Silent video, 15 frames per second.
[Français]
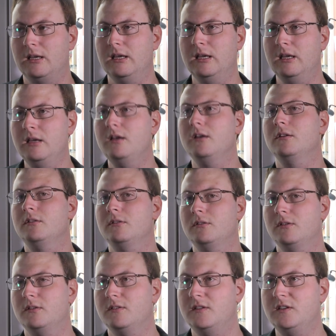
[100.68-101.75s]
Et
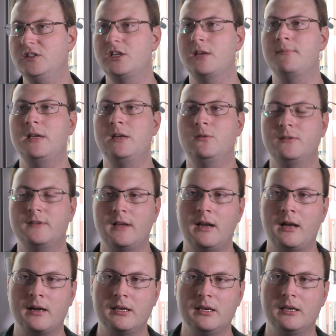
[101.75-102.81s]
si jamais le
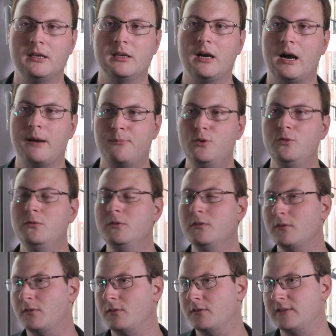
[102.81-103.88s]
salarié a plus de
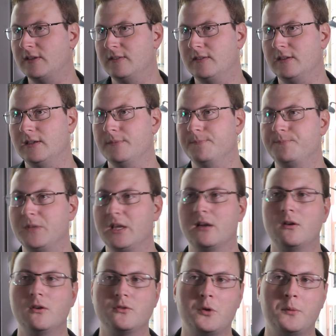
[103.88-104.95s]
deux ans d'ancienneté et
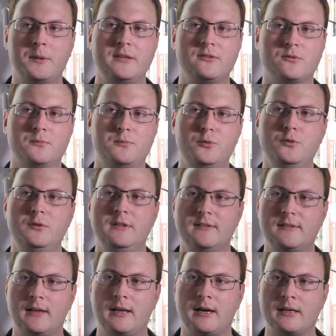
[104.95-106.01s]
que l'entreprise compte plus de 10
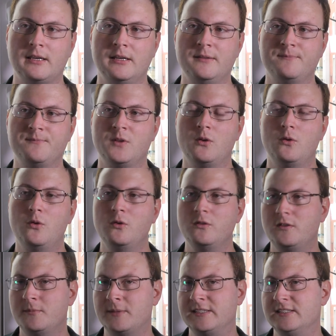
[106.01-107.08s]
salariés,
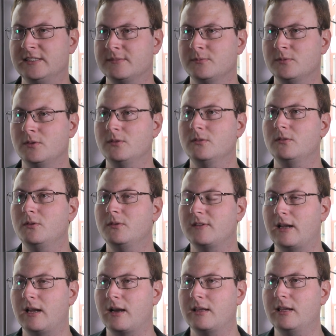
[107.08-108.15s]
automatiquement, le
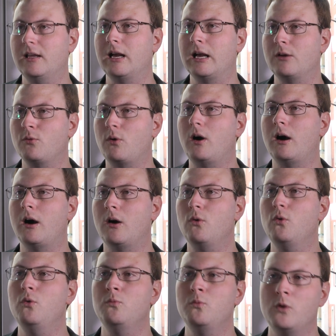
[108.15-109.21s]
salarié a le droit
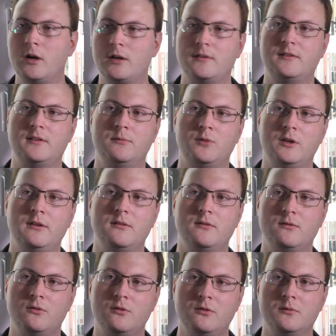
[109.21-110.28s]
à au moins 6 mois
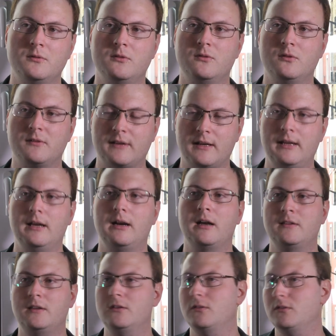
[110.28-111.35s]
de, de salaire
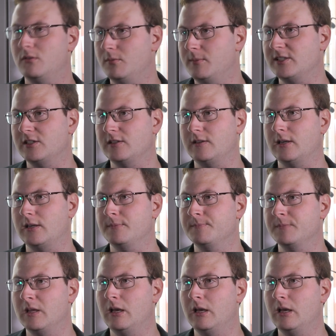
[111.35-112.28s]
à titre de dommages-intérêts.